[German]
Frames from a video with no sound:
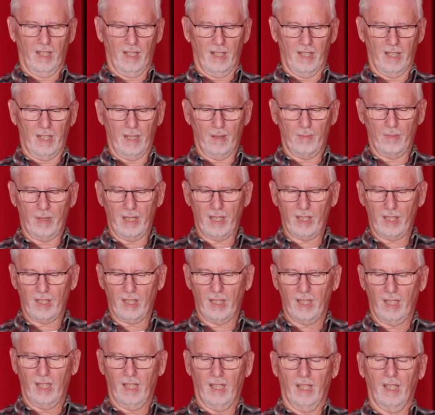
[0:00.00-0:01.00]

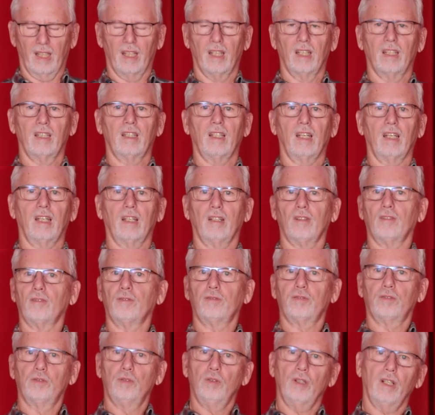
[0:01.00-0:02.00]
nämlich den
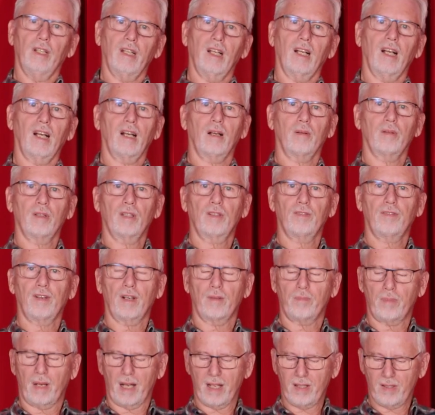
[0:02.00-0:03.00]
Frühling habe ich
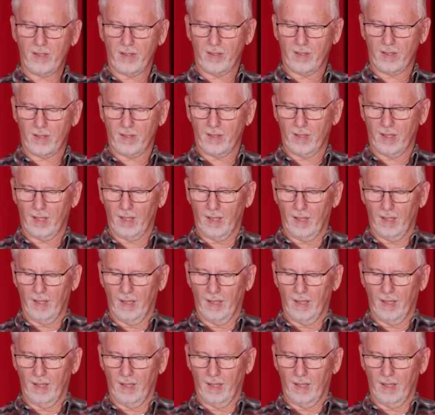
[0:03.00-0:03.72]
verpasst,